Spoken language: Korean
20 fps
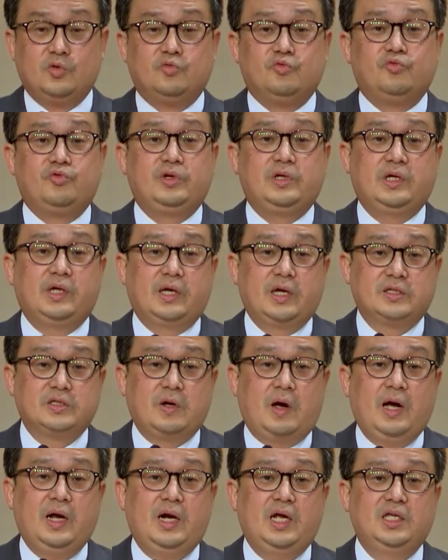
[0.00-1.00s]

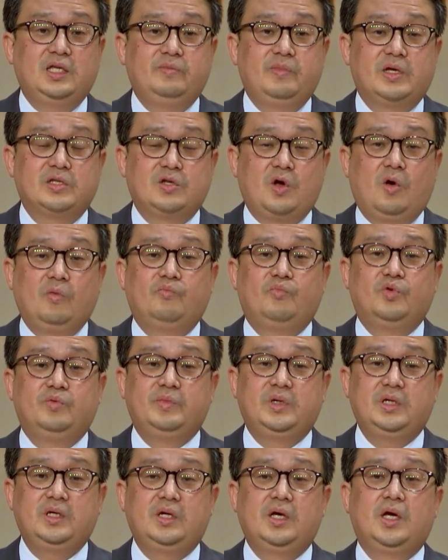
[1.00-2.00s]
우리에게서 하나님의
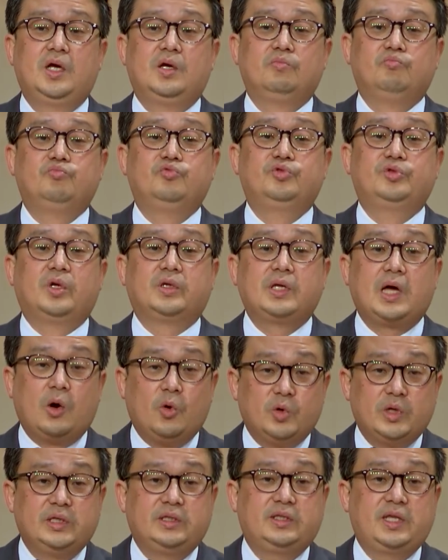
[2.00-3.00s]
성품이
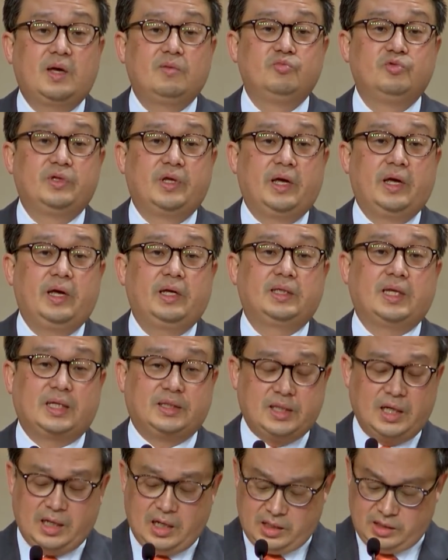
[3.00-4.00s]
묻어나오기 때문에
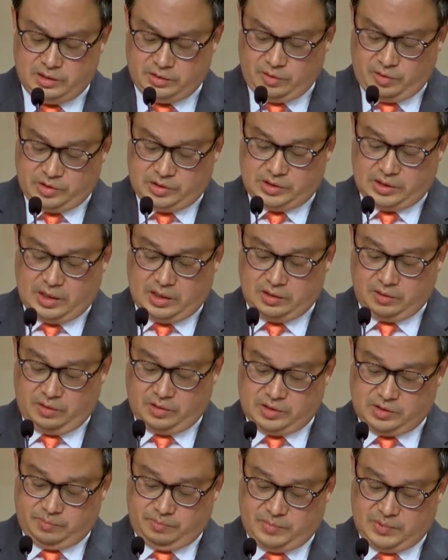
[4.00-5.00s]
나타나는 것이라는
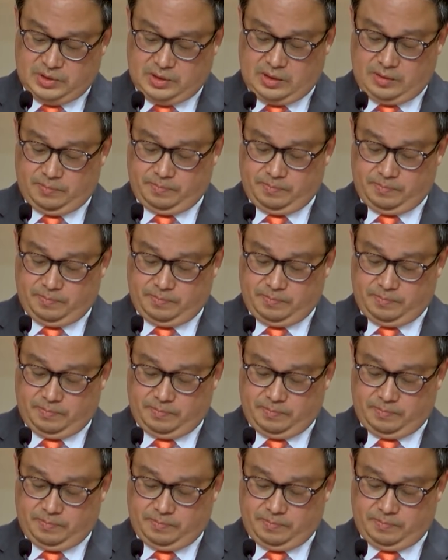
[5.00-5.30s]
것입니다.